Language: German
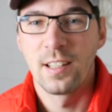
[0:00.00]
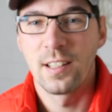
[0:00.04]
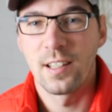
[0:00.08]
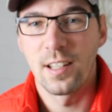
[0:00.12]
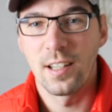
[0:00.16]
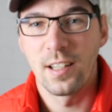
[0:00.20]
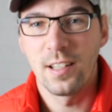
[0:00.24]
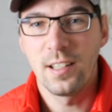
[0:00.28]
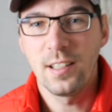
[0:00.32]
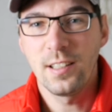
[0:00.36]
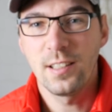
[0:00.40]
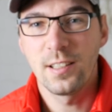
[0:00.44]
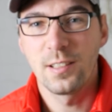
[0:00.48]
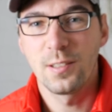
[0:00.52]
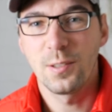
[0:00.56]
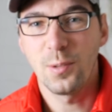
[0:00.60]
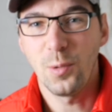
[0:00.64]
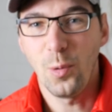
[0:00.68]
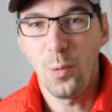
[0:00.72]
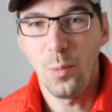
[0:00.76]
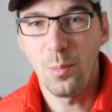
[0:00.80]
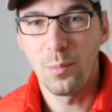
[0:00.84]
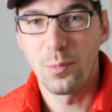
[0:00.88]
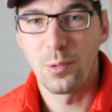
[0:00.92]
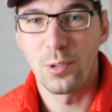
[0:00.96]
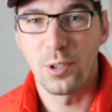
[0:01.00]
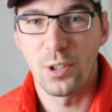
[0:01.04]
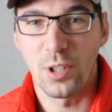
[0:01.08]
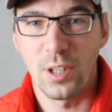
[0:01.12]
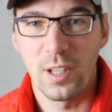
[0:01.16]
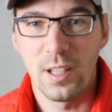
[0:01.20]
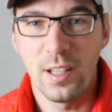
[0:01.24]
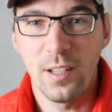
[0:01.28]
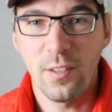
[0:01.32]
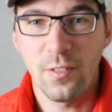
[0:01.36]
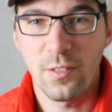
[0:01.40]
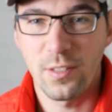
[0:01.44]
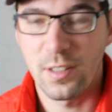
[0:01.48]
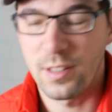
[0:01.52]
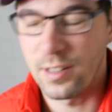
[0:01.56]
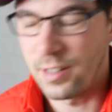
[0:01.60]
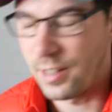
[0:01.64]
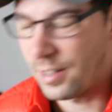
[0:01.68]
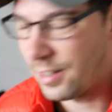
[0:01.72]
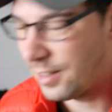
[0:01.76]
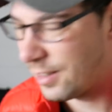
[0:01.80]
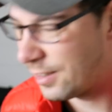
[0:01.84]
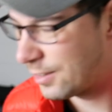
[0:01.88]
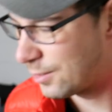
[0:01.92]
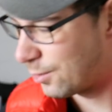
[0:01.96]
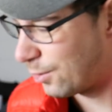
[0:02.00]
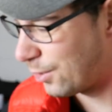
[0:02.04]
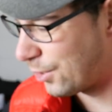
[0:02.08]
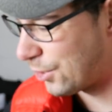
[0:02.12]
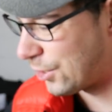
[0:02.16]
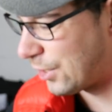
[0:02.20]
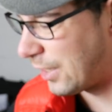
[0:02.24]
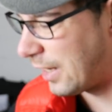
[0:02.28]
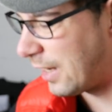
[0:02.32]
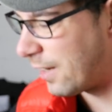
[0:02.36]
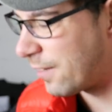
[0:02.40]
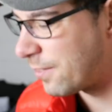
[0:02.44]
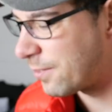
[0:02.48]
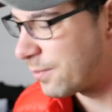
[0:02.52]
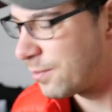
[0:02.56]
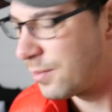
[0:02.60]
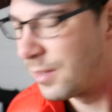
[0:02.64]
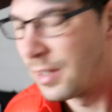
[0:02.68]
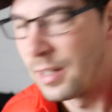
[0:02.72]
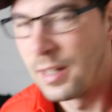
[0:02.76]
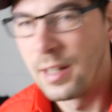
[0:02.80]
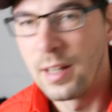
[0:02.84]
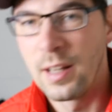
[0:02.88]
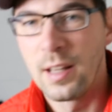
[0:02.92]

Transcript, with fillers: Der liegt jetzt oben und schläft, naja, soll er schlafen.